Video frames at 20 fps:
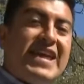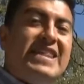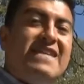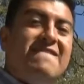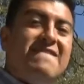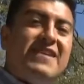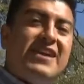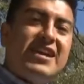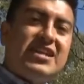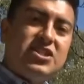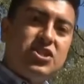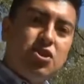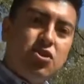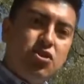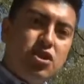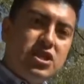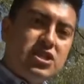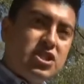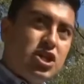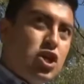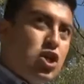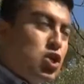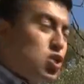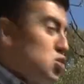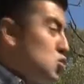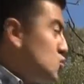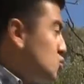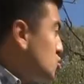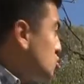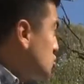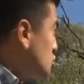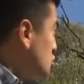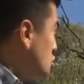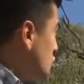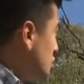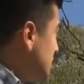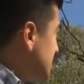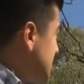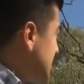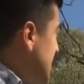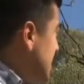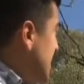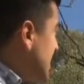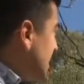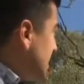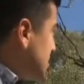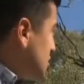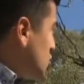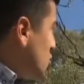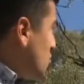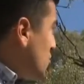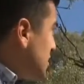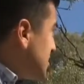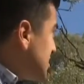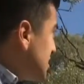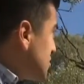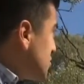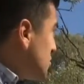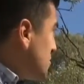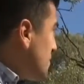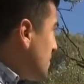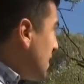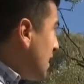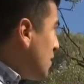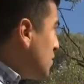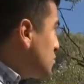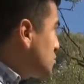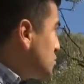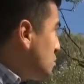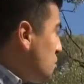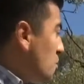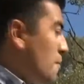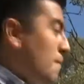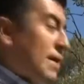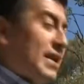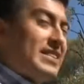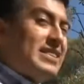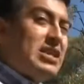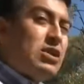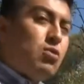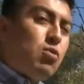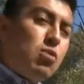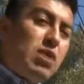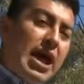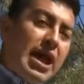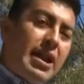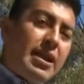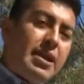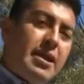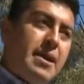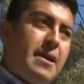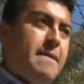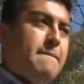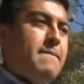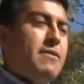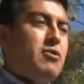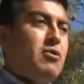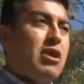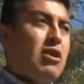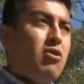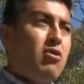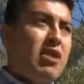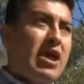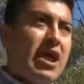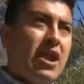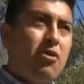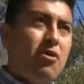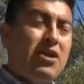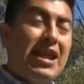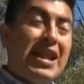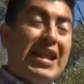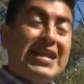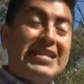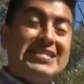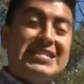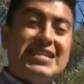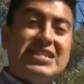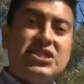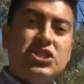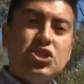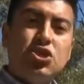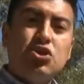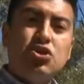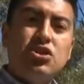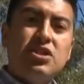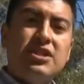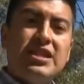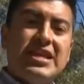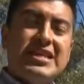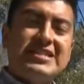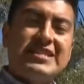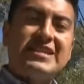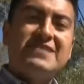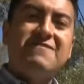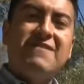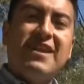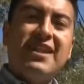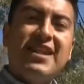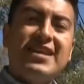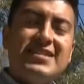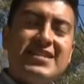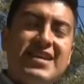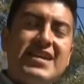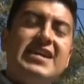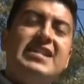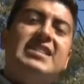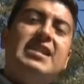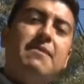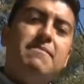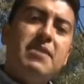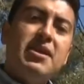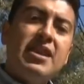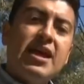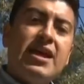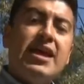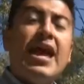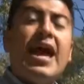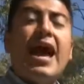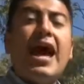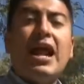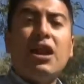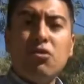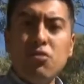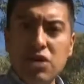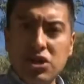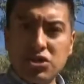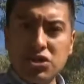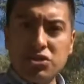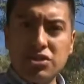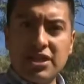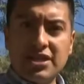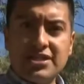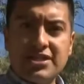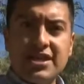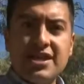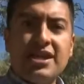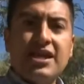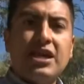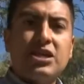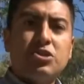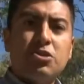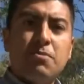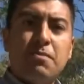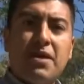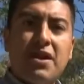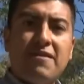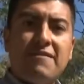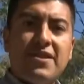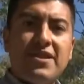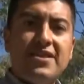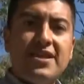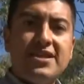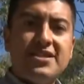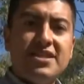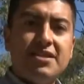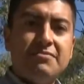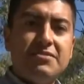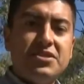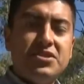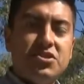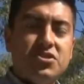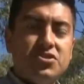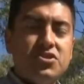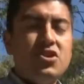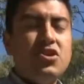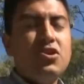edificaciones, construcciones que así como estas son para uso particular, pero a lo largo y a la extensión de estas faldas también hay algunas otras que son para brindar servicios